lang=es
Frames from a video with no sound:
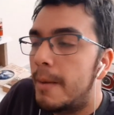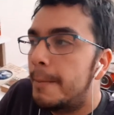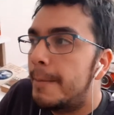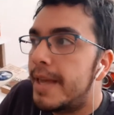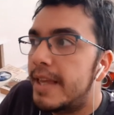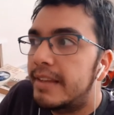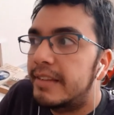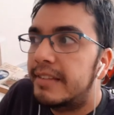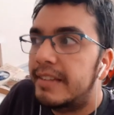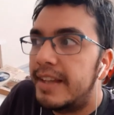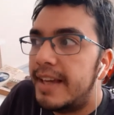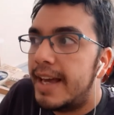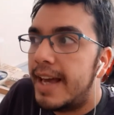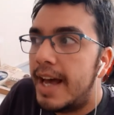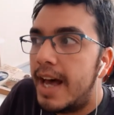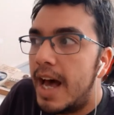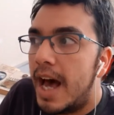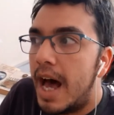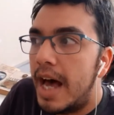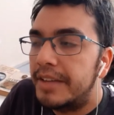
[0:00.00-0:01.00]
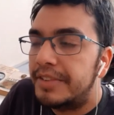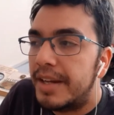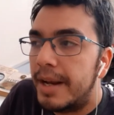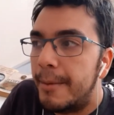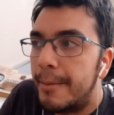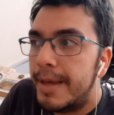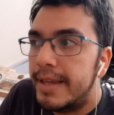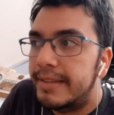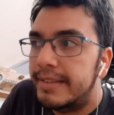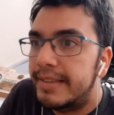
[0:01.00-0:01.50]
bien sea a
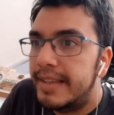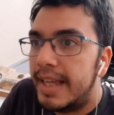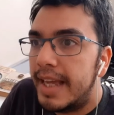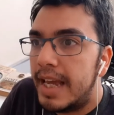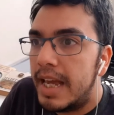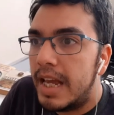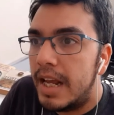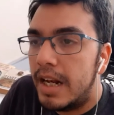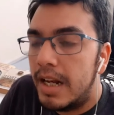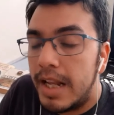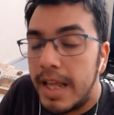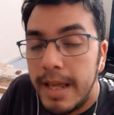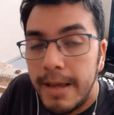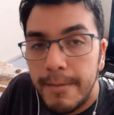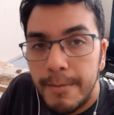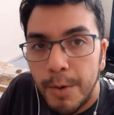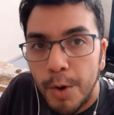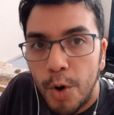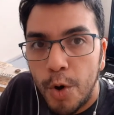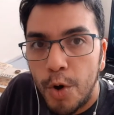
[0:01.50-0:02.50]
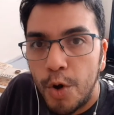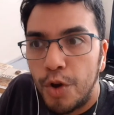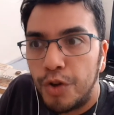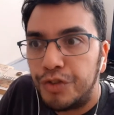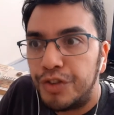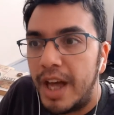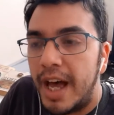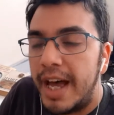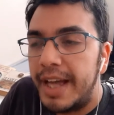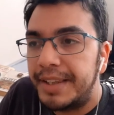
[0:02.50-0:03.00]
través de
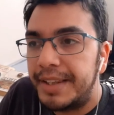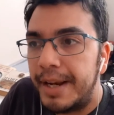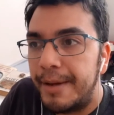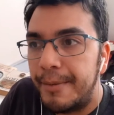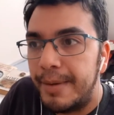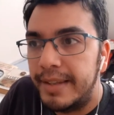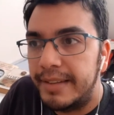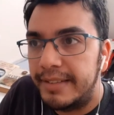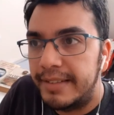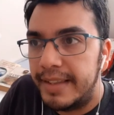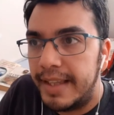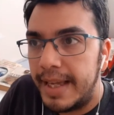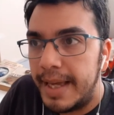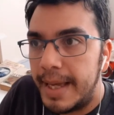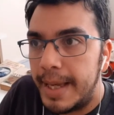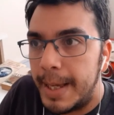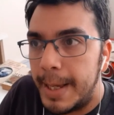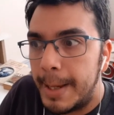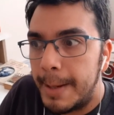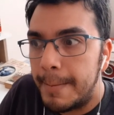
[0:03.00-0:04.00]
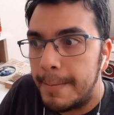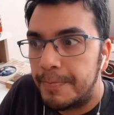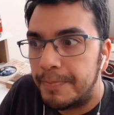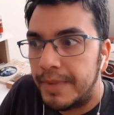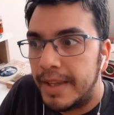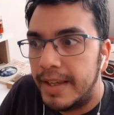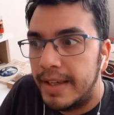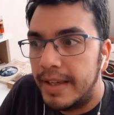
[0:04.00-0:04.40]
libros, a través de